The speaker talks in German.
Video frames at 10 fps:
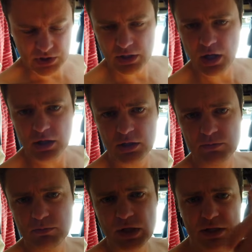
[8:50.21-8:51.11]
bin danach
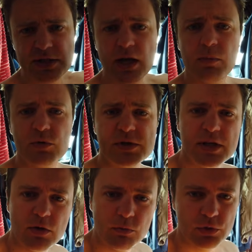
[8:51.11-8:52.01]
im
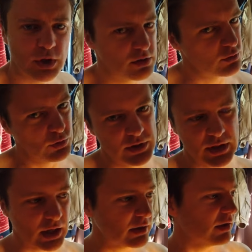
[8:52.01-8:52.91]
Militärmuseum und dann suche ich
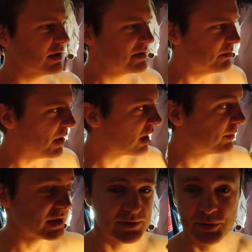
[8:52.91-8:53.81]
direkt den nächsten
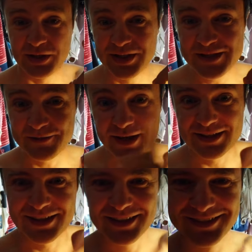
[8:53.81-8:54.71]
Parkplatz und dann geht's
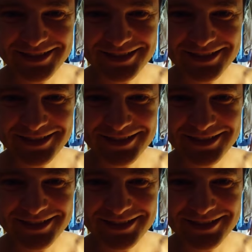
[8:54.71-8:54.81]
weiter.